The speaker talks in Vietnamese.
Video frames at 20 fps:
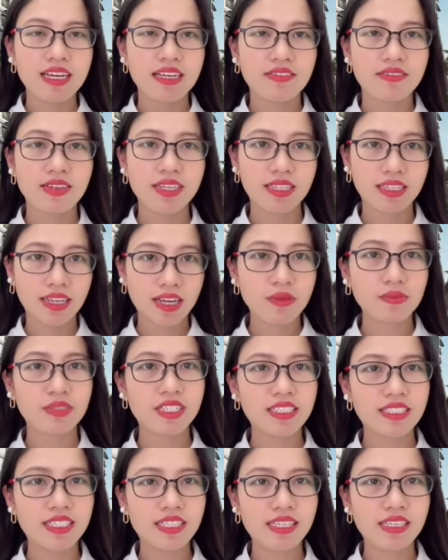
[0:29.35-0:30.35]
Về cọc
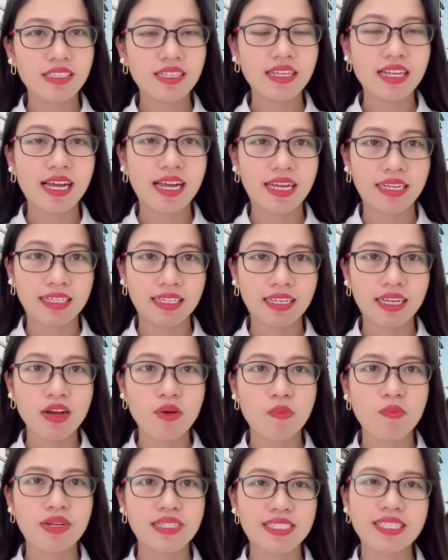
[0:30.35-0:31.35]
thiện chí thì là cái
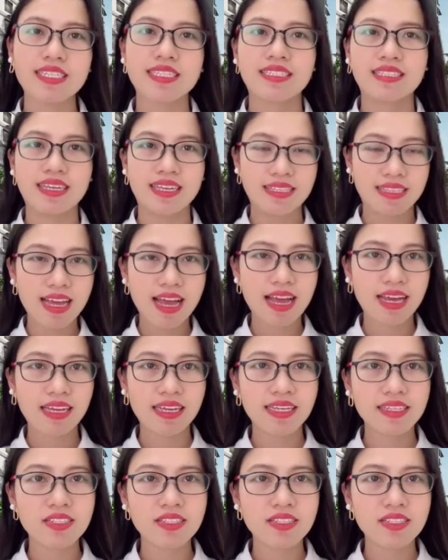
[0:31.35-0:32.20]
cọc mà chỉ xảy ra